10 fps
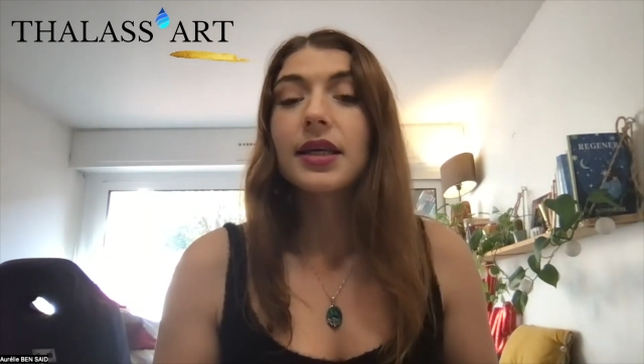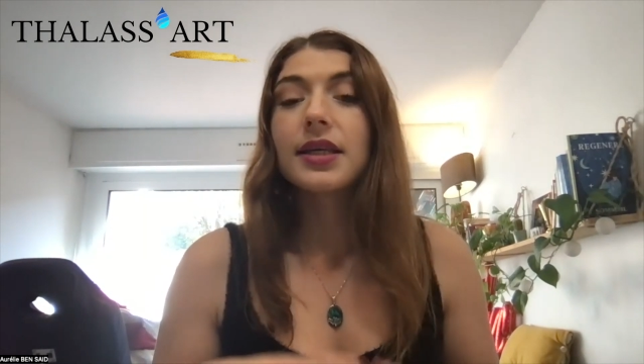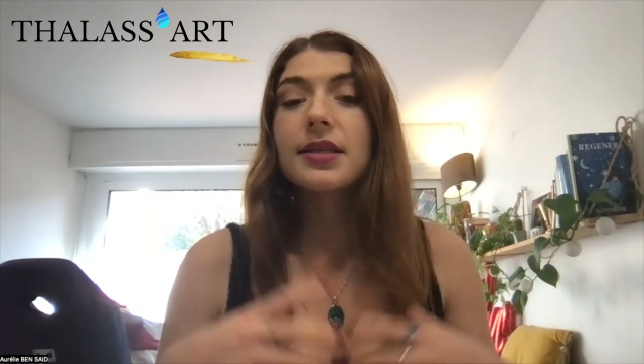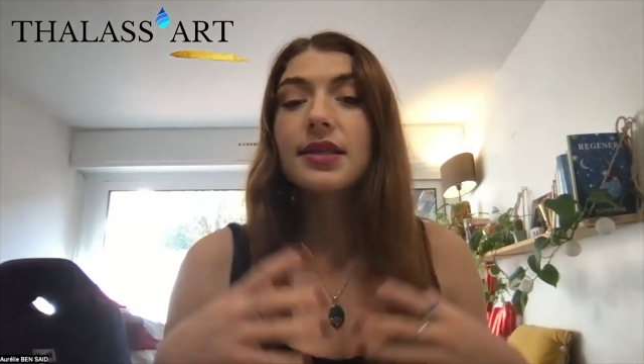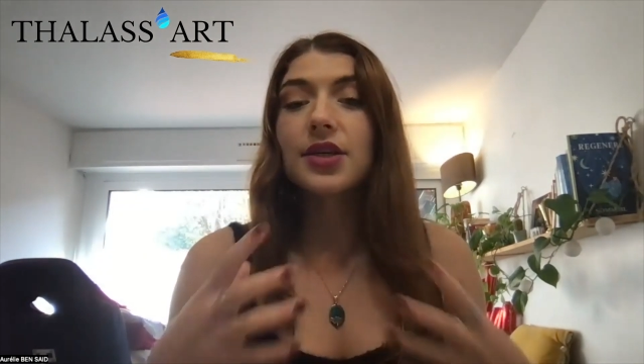
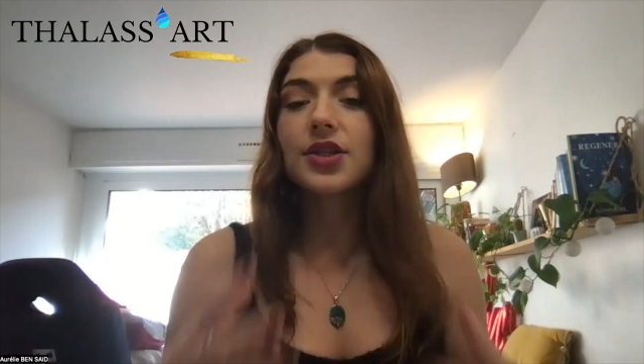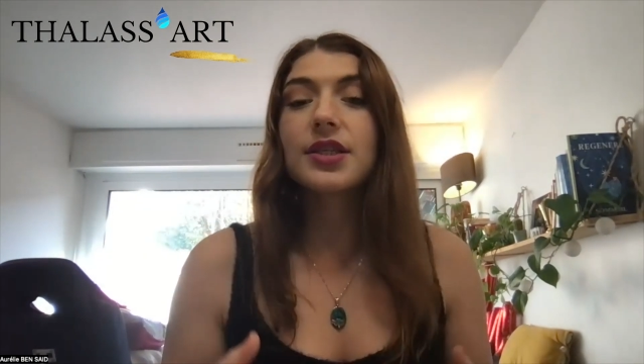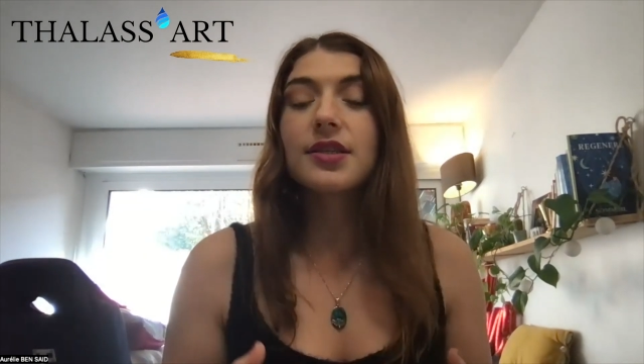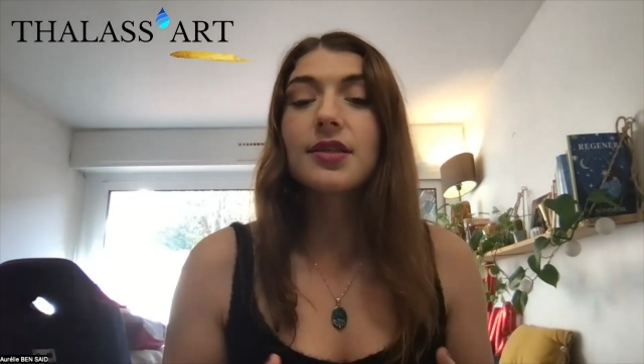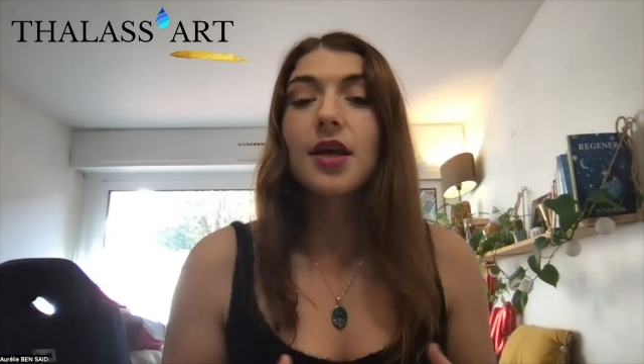qu'il
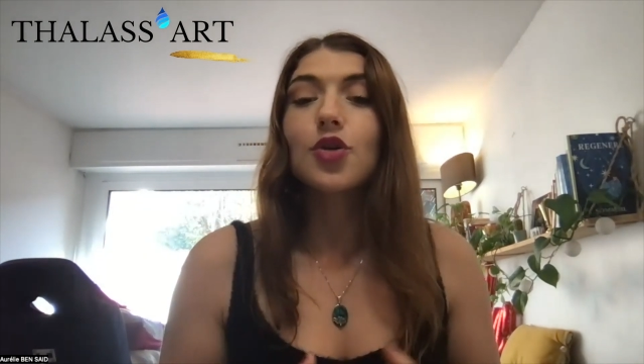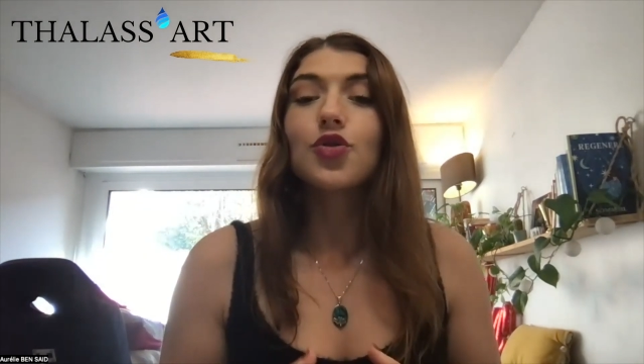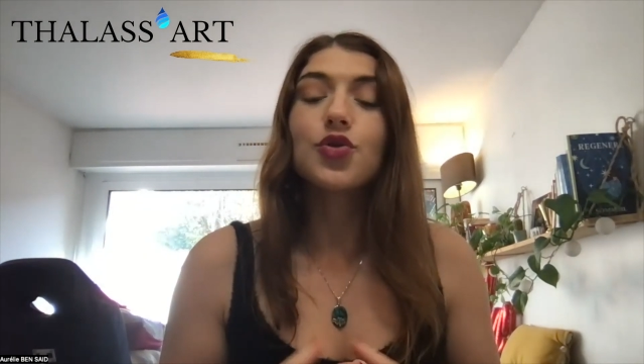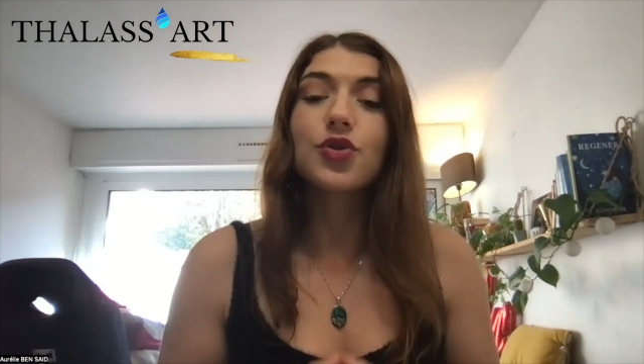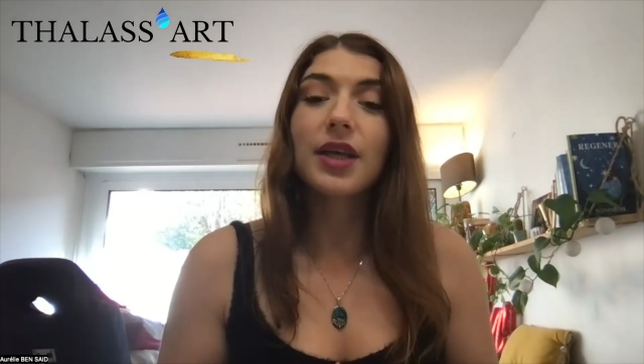s'agisse
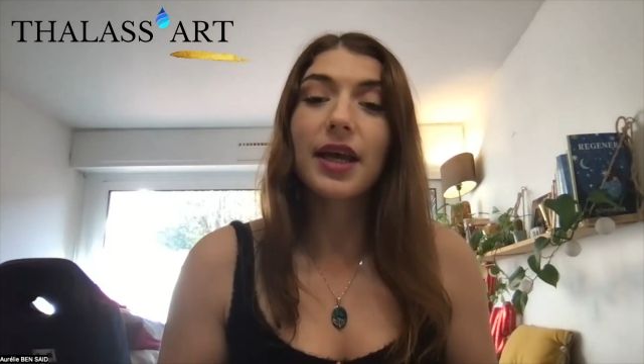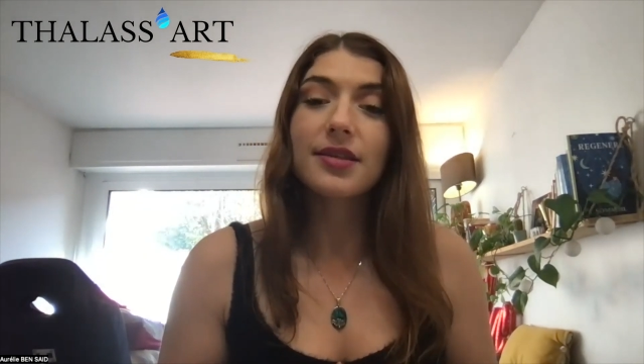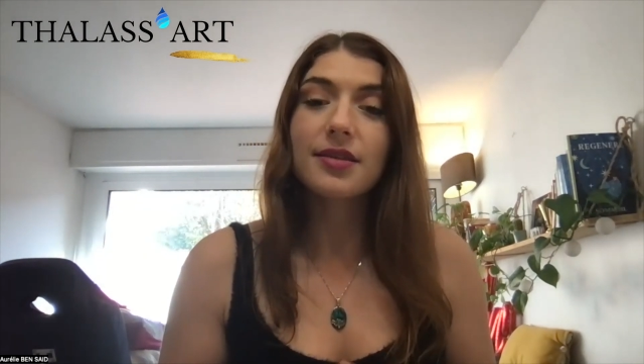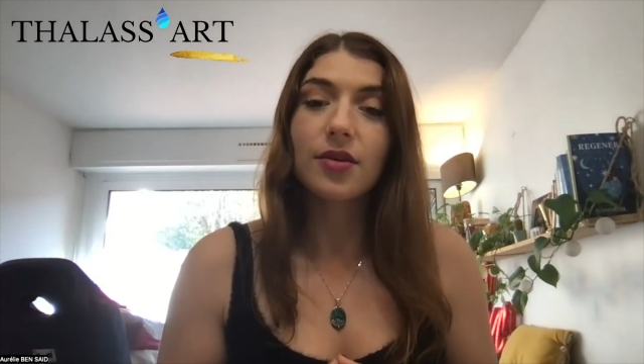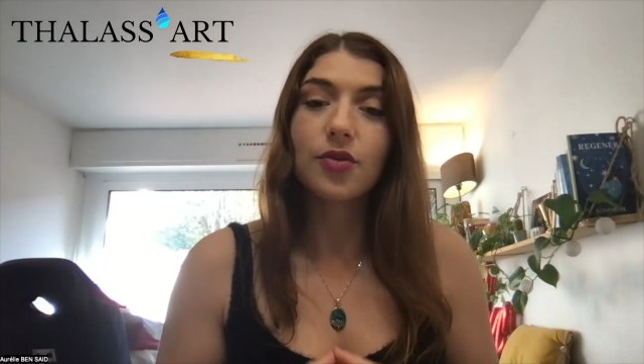du
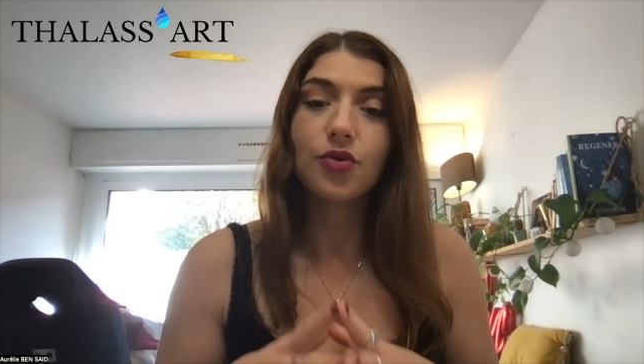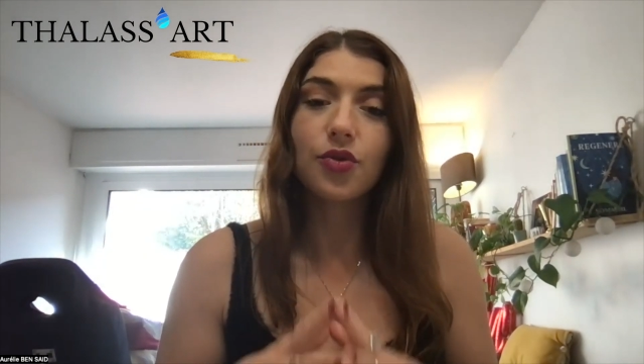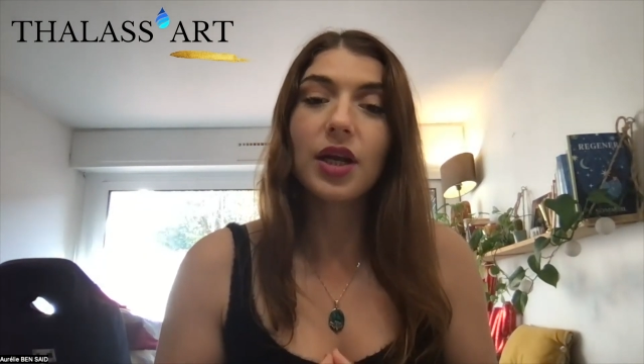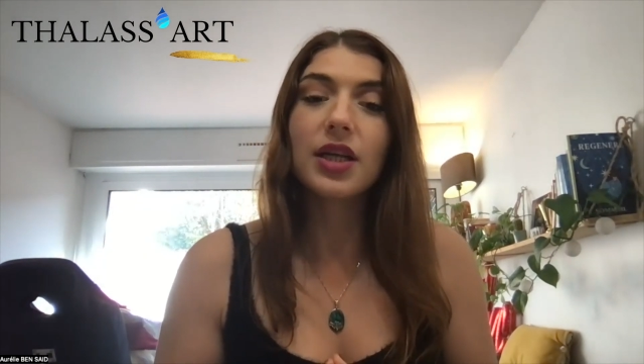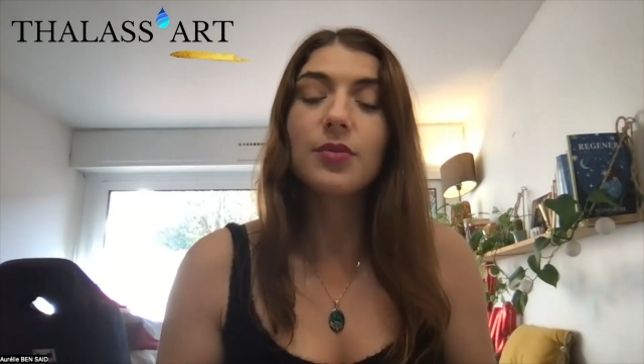stress,
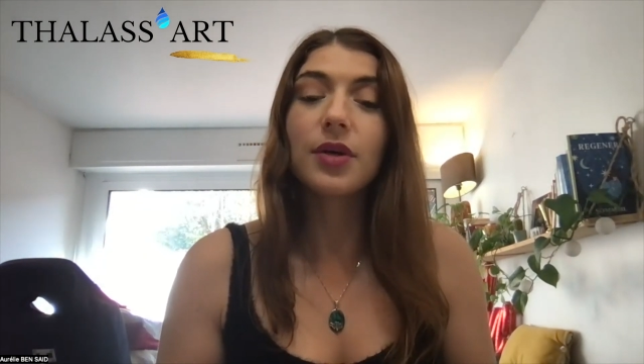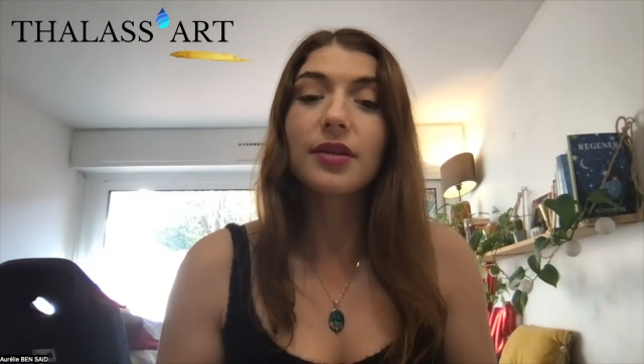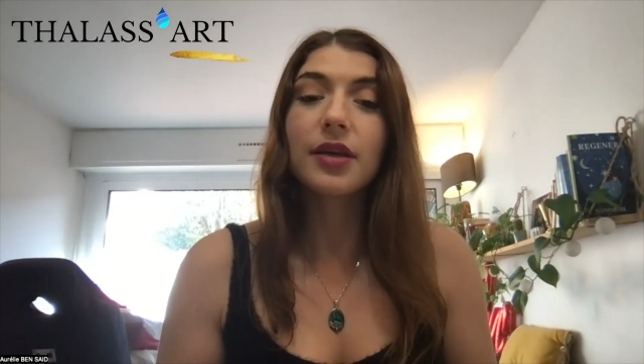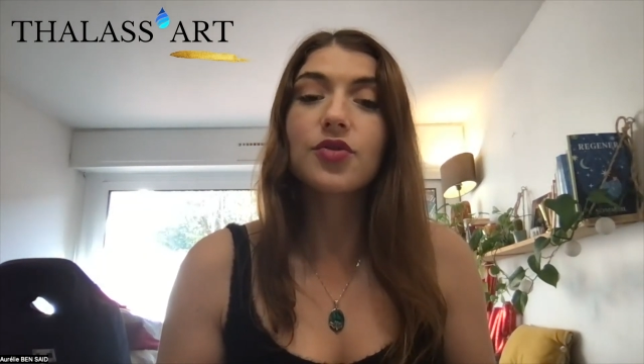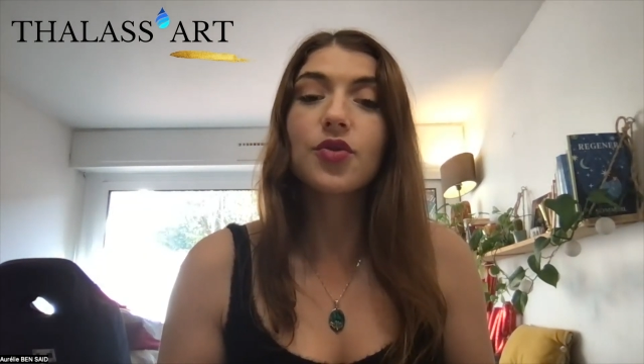de
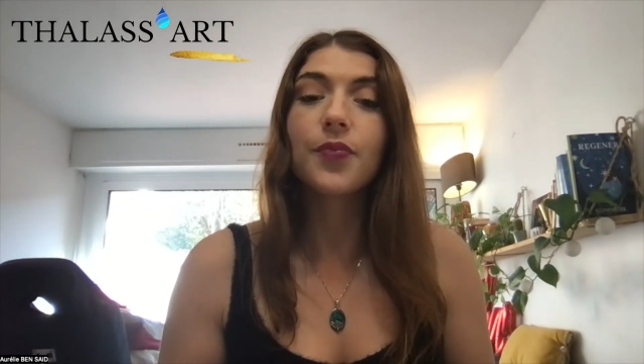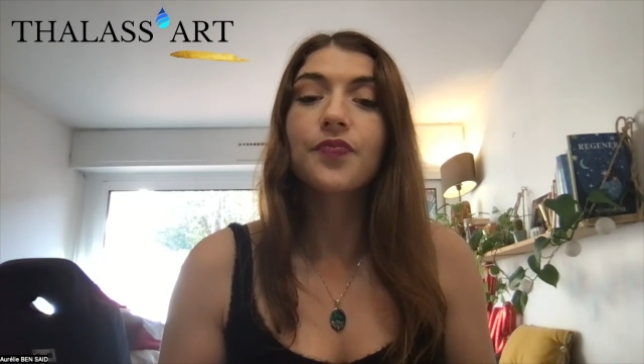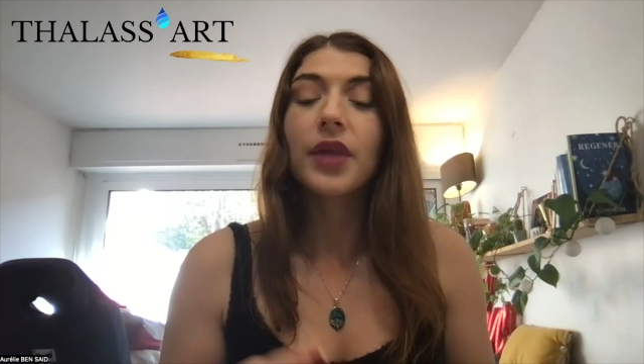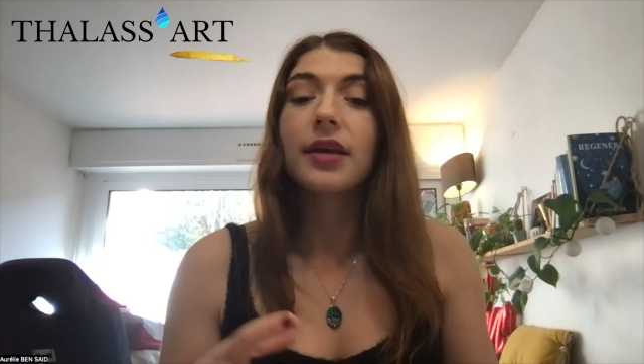l'alimentation,